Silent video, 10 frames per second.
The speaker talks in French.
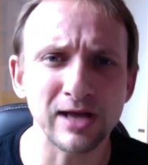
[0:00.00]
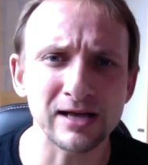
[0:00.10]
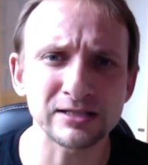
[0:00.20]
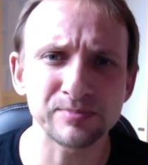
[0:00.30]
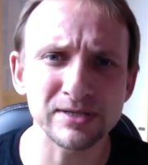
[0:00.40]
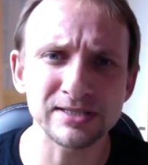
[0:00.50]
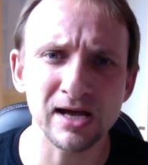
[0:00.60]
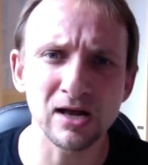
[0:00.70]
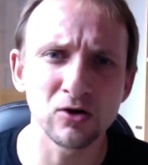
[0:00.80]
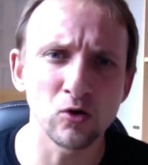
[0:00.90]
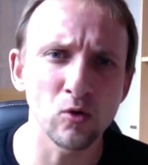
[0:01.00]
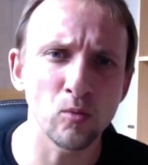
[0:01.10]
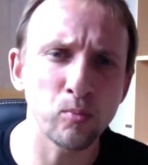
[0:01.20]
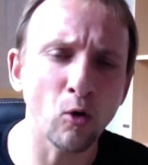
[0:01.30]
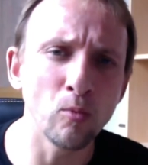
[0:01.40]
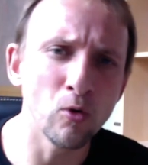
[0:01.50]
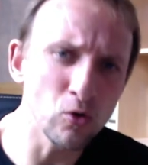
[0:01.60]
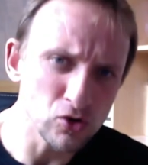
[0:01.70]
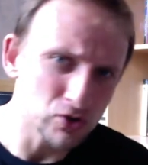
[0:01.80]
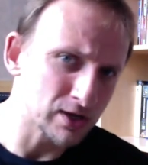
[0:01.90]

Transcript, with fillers: un spécial promo,